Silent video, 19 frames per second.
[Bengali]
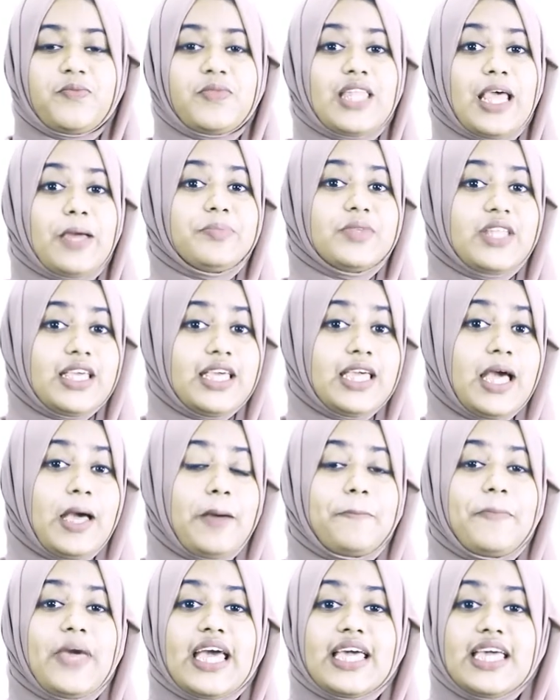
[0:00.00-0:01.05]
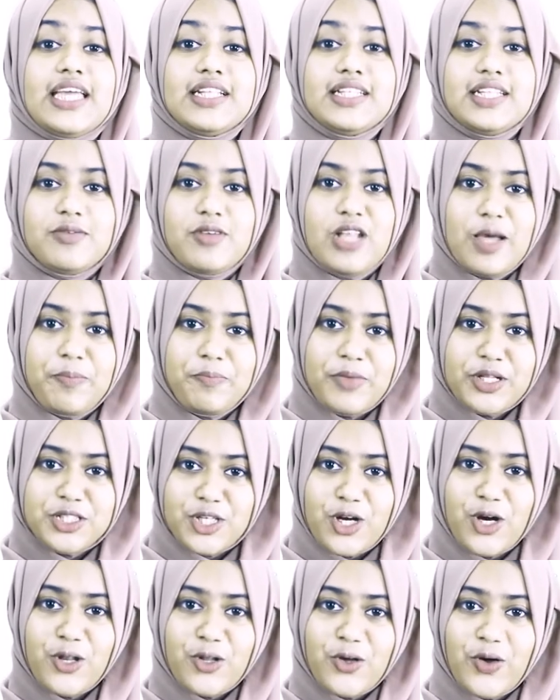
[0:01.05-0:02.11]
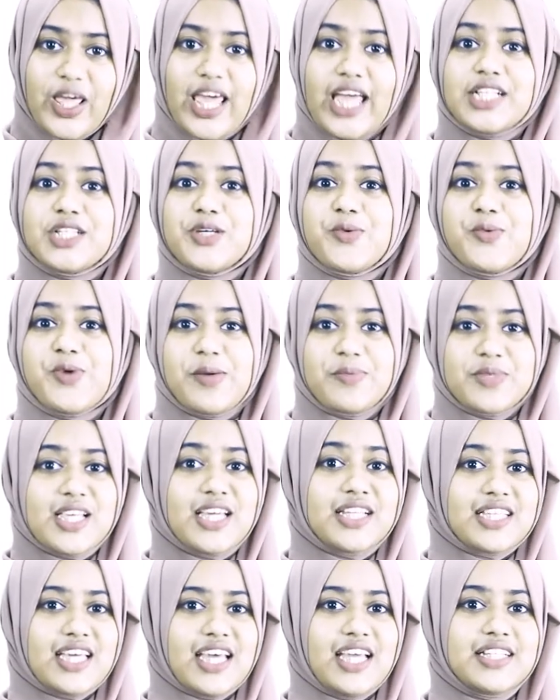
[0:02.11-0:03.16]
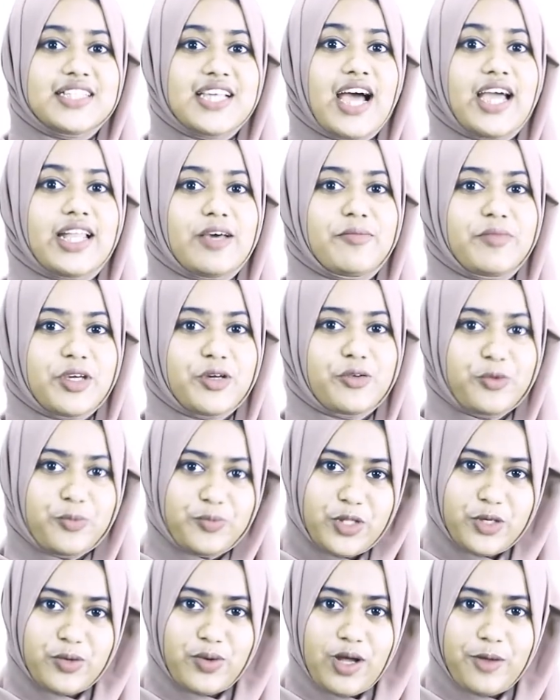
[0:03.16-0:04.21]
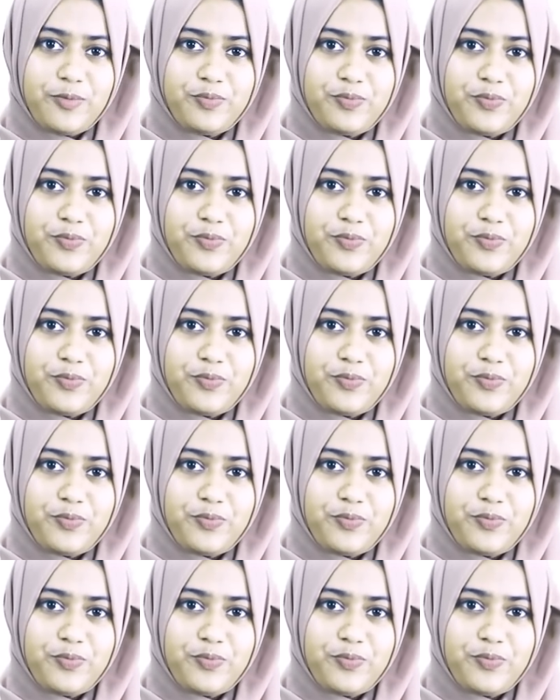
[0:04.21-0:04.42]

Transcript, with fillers: তেমনি ব্যাকিং ডেভেলপমেন্ট হলো একটি ওয়েবসাইটকে ডায়নামিক রূপ দেওয়া